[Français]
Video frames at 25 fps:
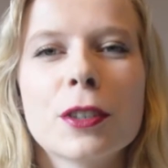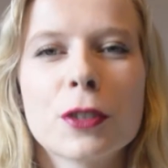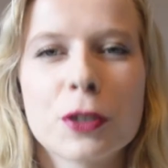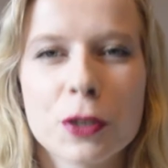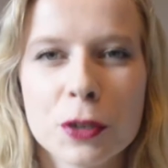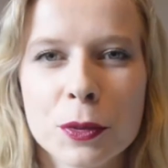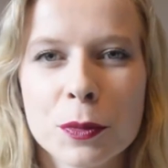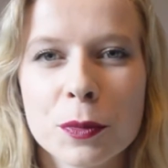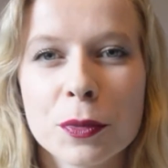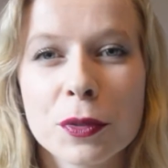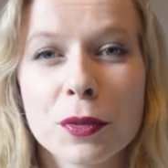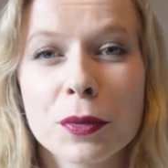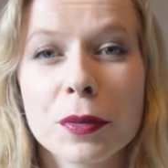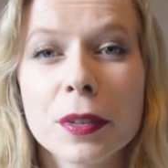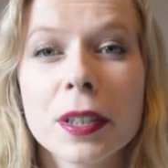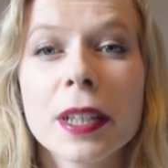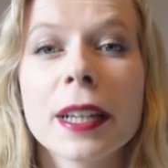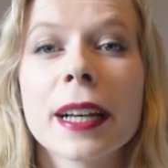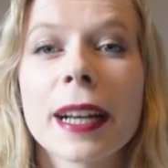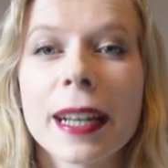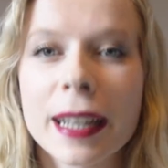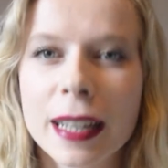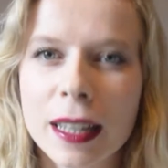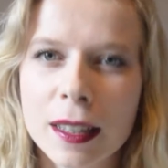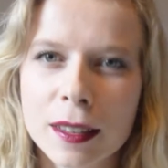Je me
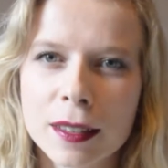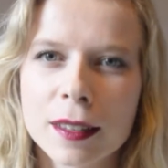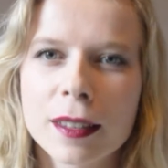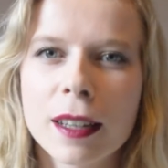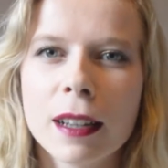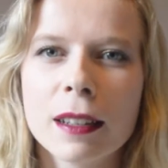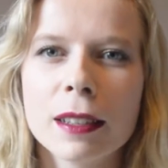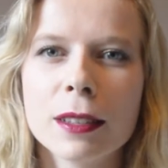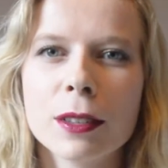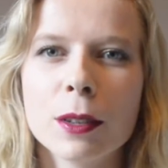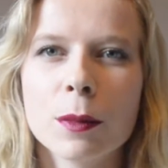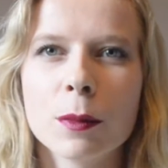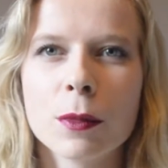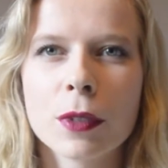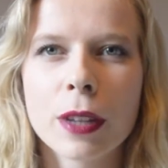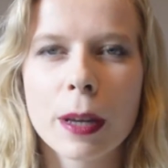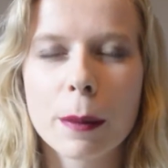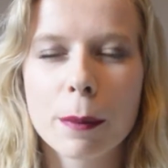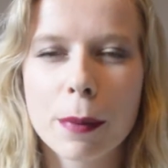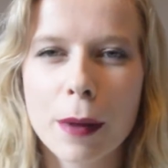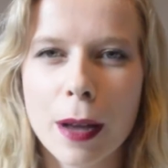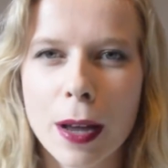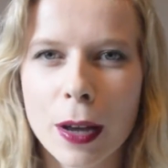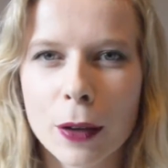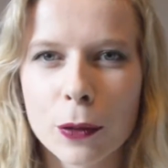suis réinstallée dans mon
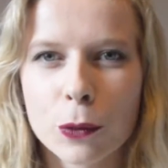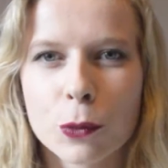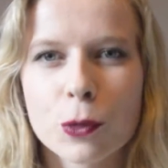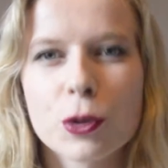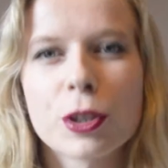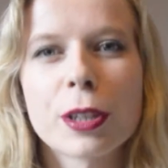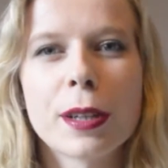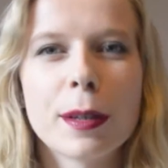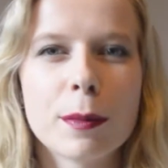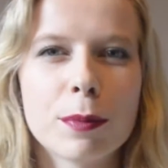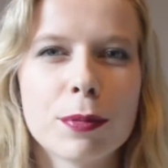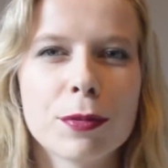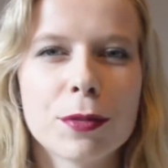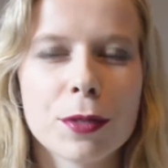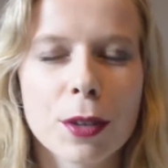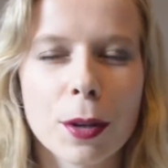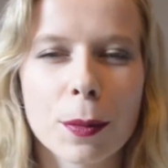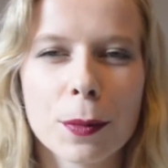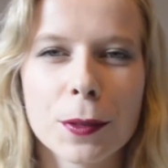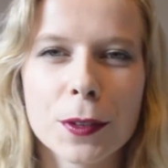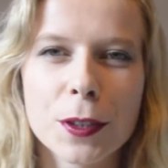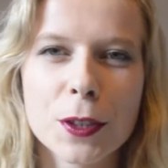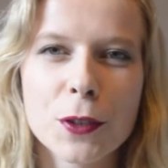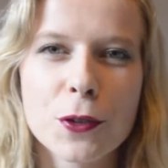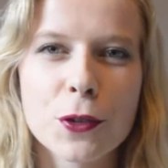appart, donc j'avais plusieurs
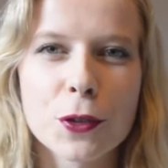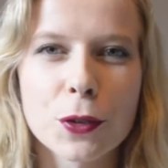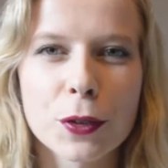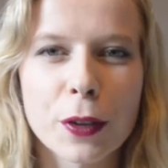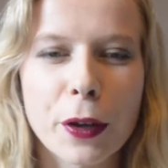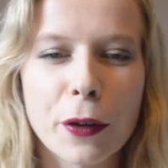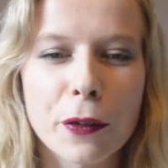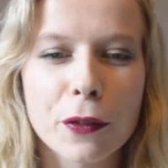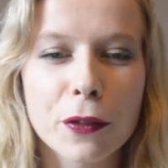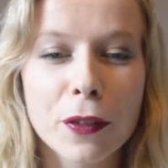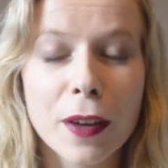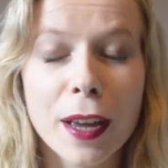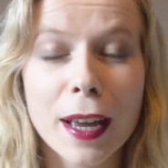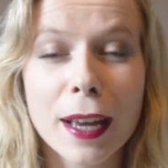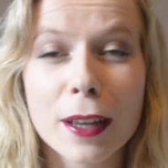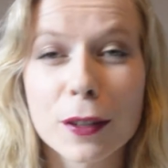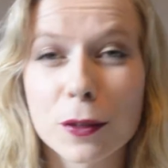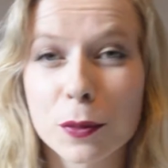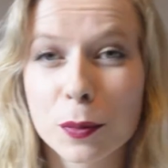petites choses à faire.